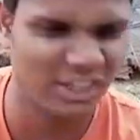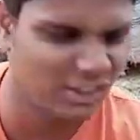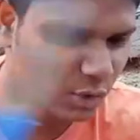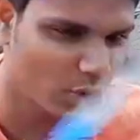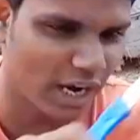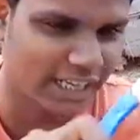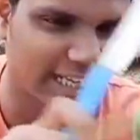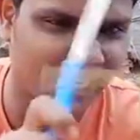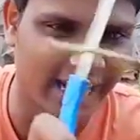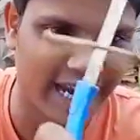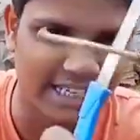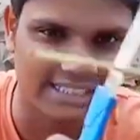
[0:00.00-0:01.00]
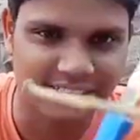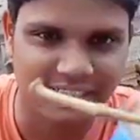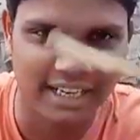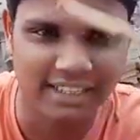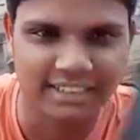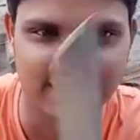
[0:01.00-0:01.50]
इसको काटेंगे ऐसे
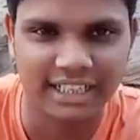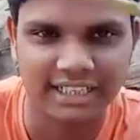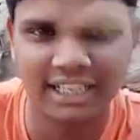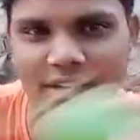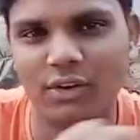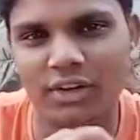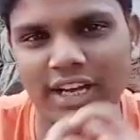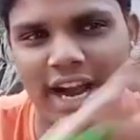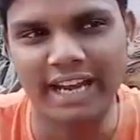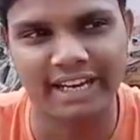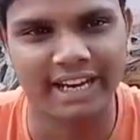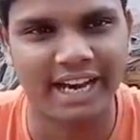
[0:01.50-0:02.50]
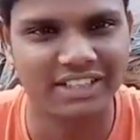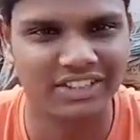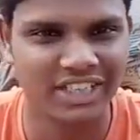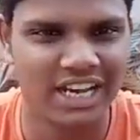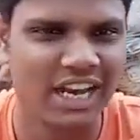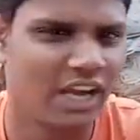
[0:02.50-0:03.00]
ऐसे करके और खाएंगे गाइस ठीक
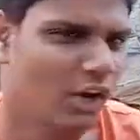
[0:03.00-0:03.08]
है